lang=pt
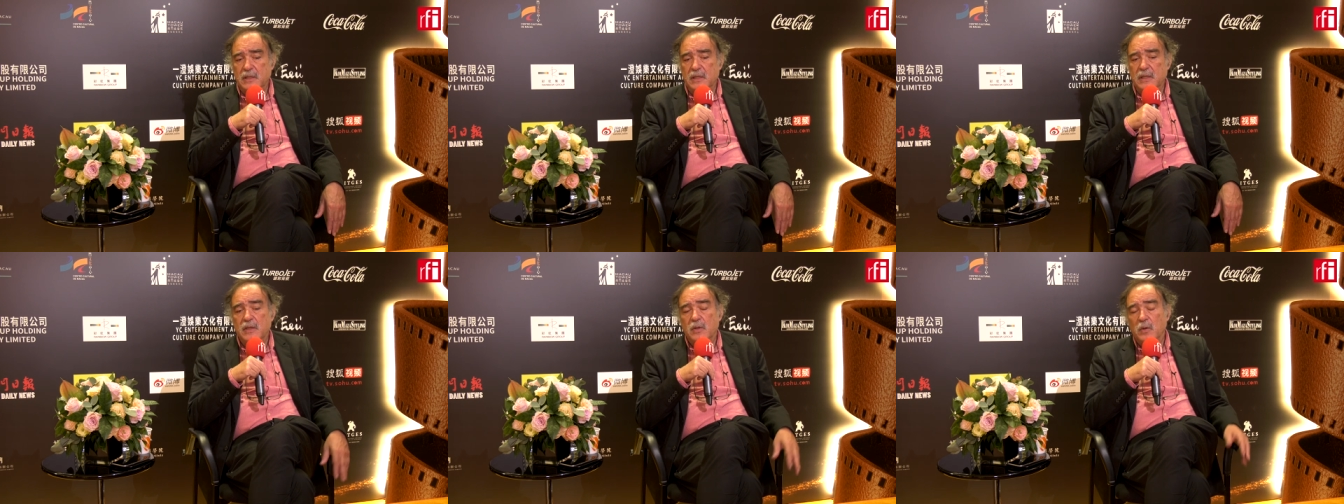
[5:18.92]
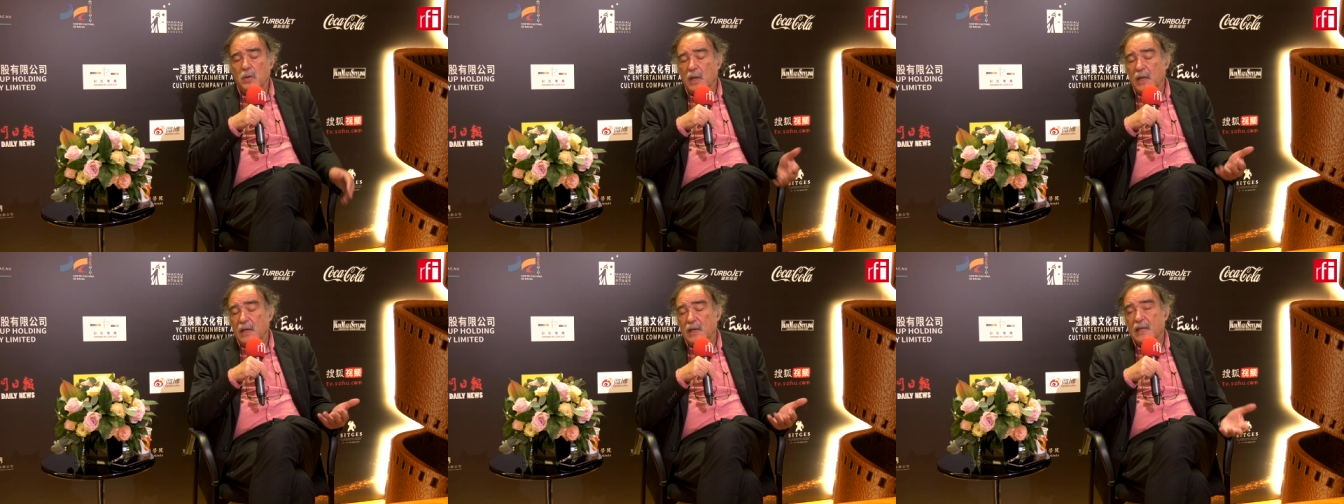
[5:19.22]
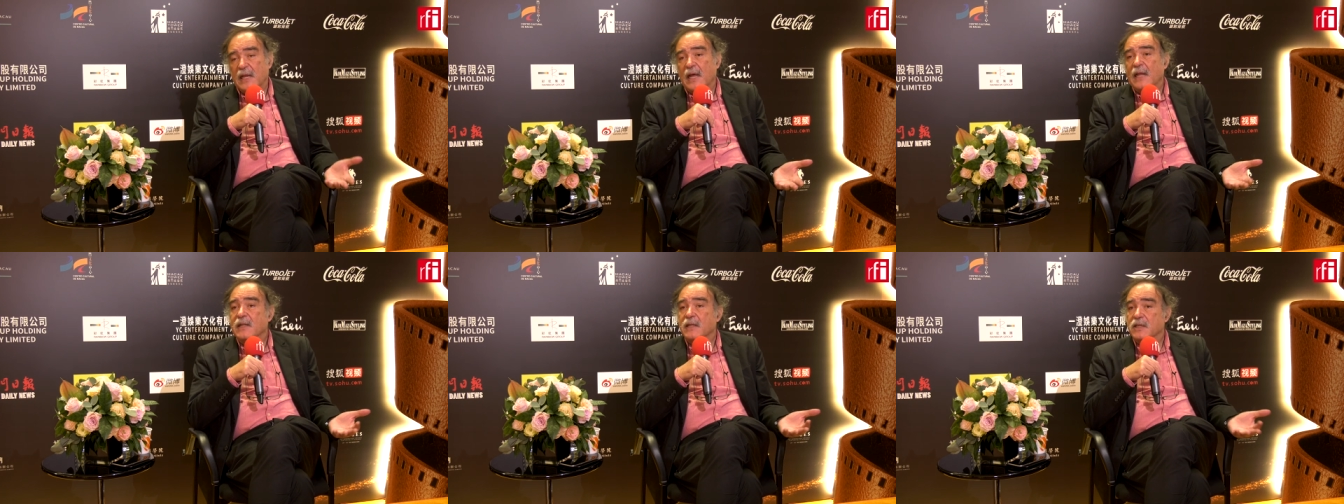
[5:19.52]
e a
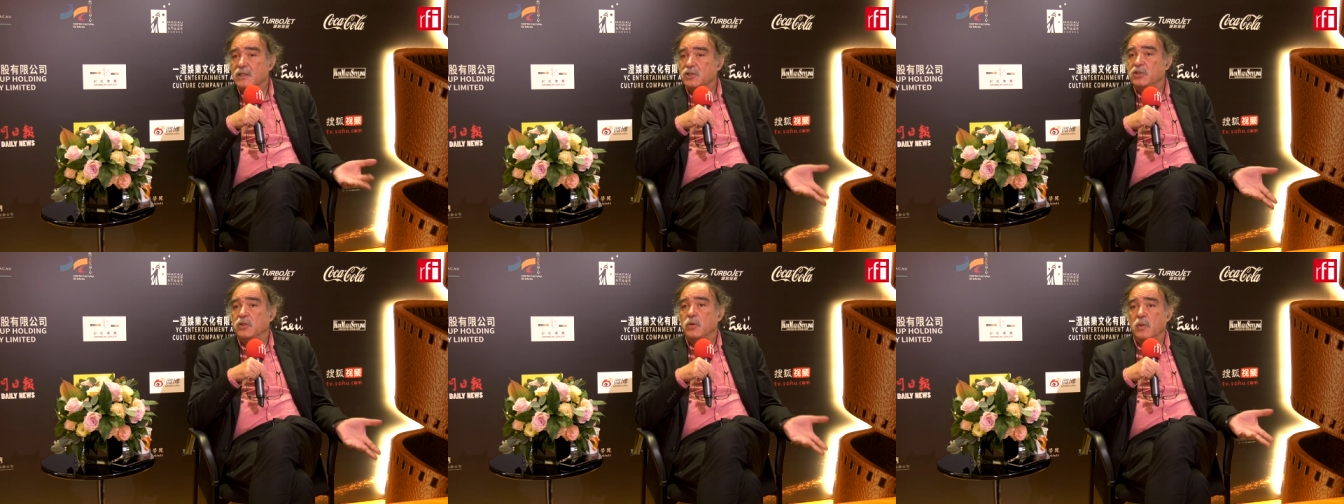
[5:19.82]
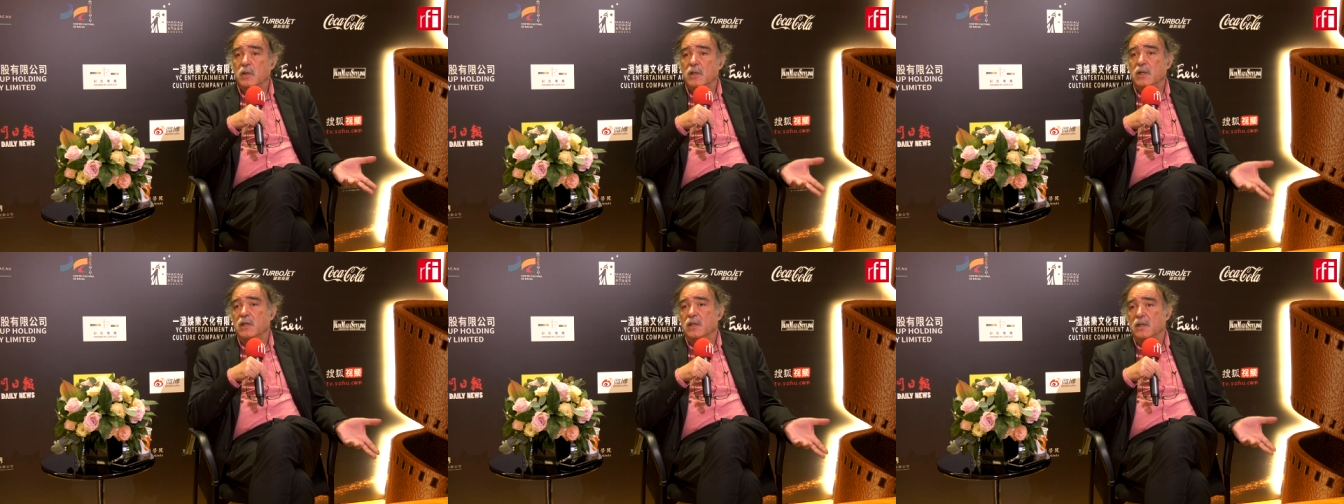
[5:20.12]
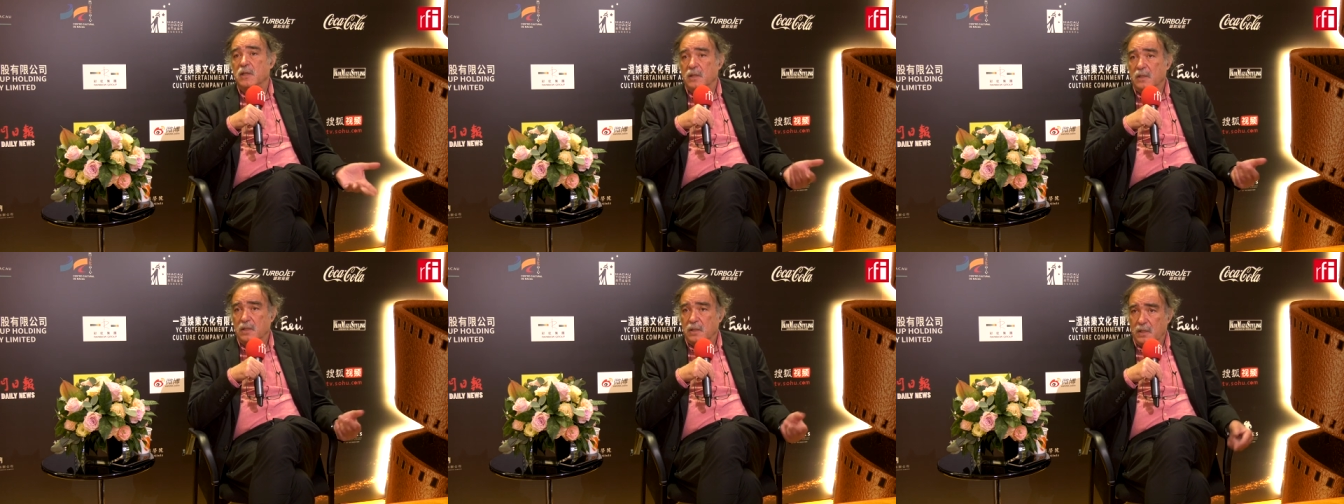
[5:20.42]
herdade nasceu aí.
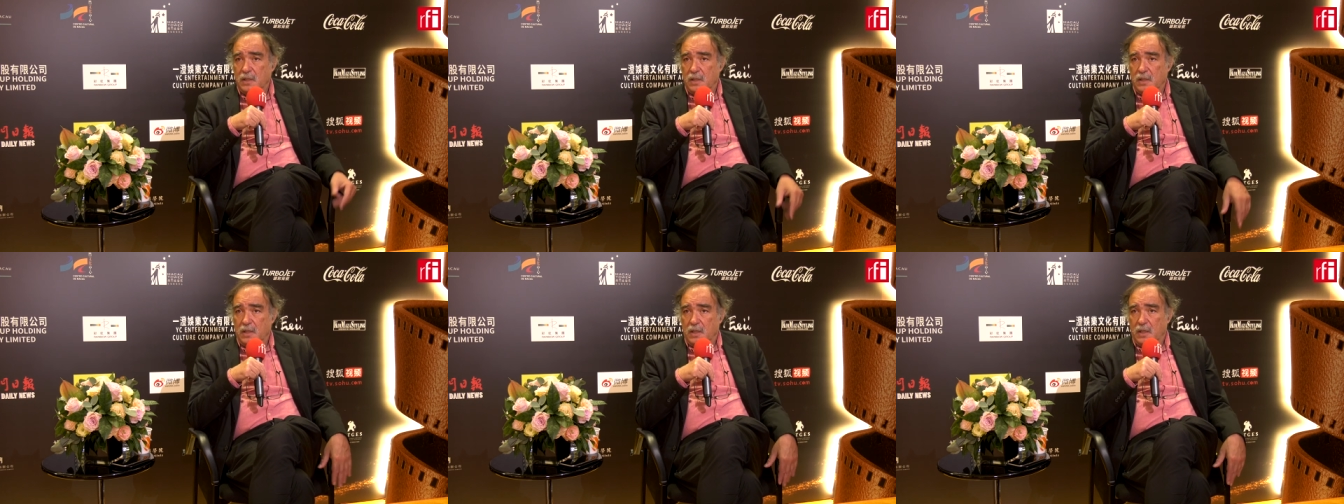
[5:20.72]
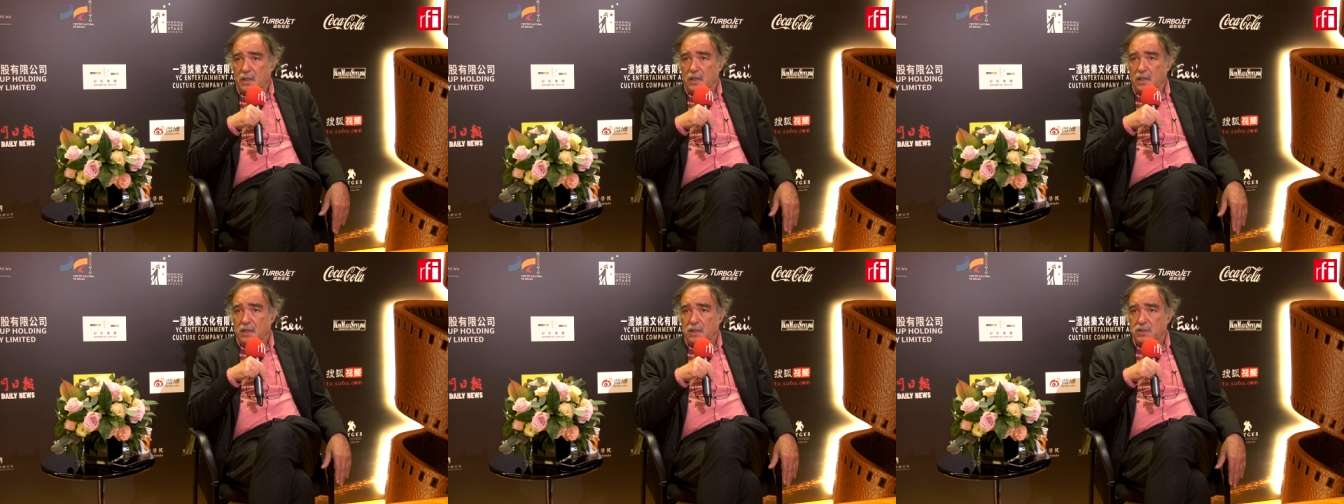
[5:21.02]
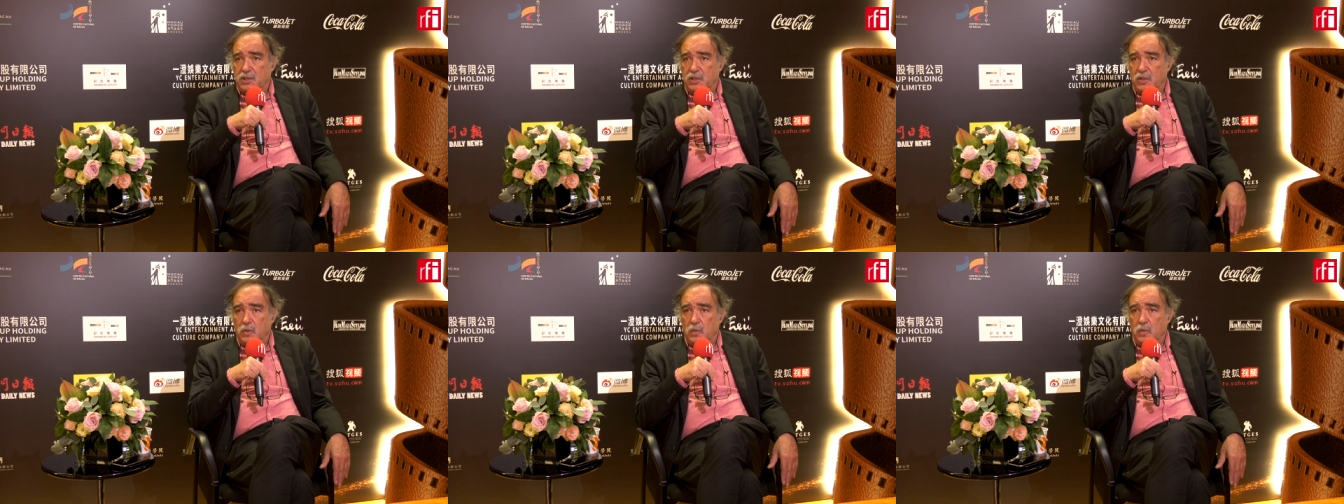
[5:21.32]

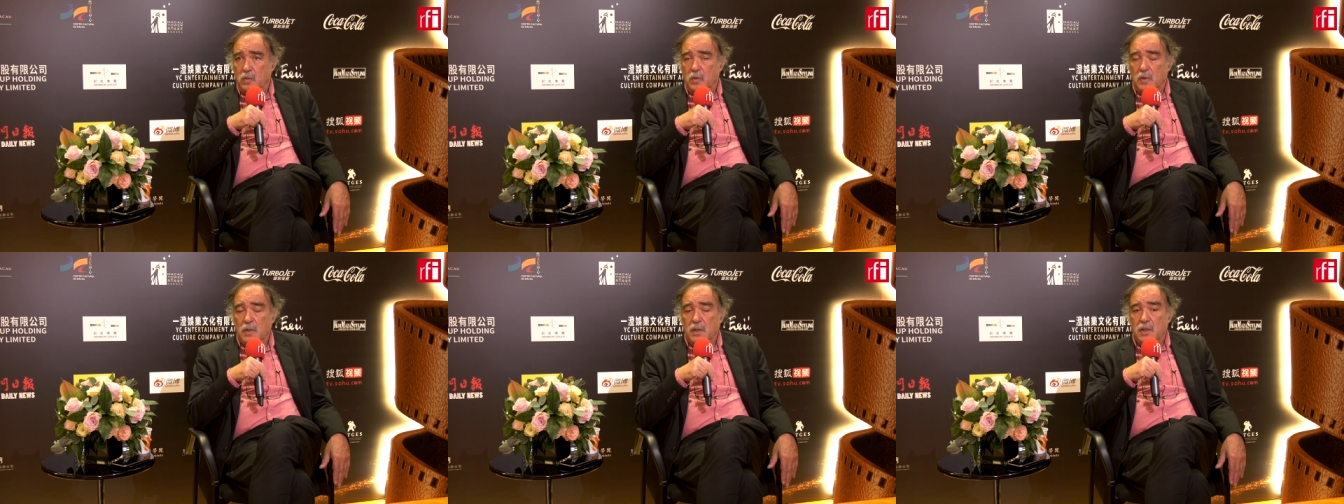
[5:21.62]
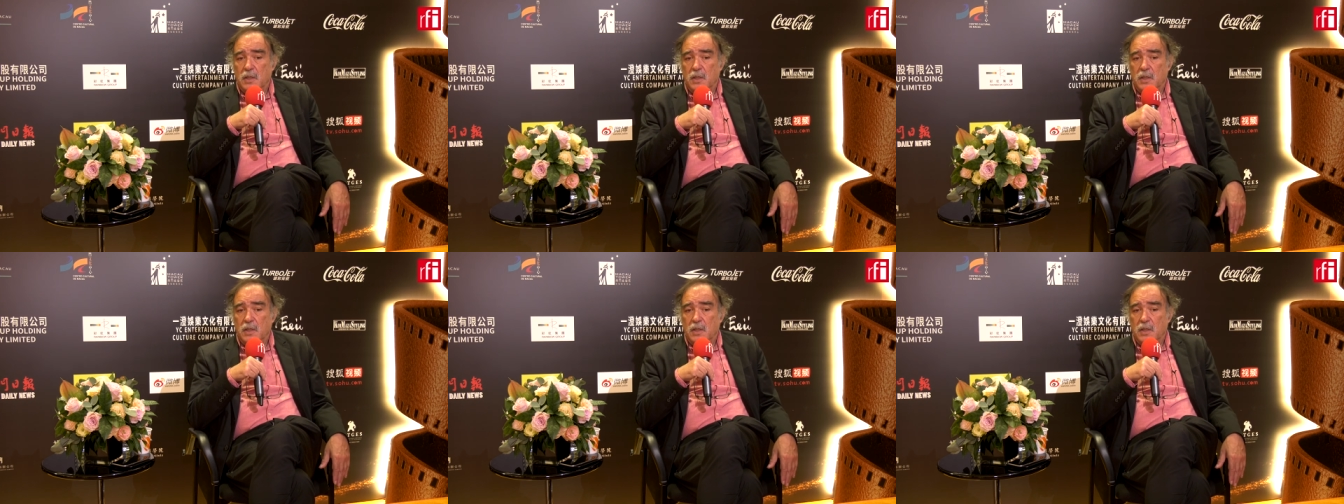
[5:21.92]
Nasceu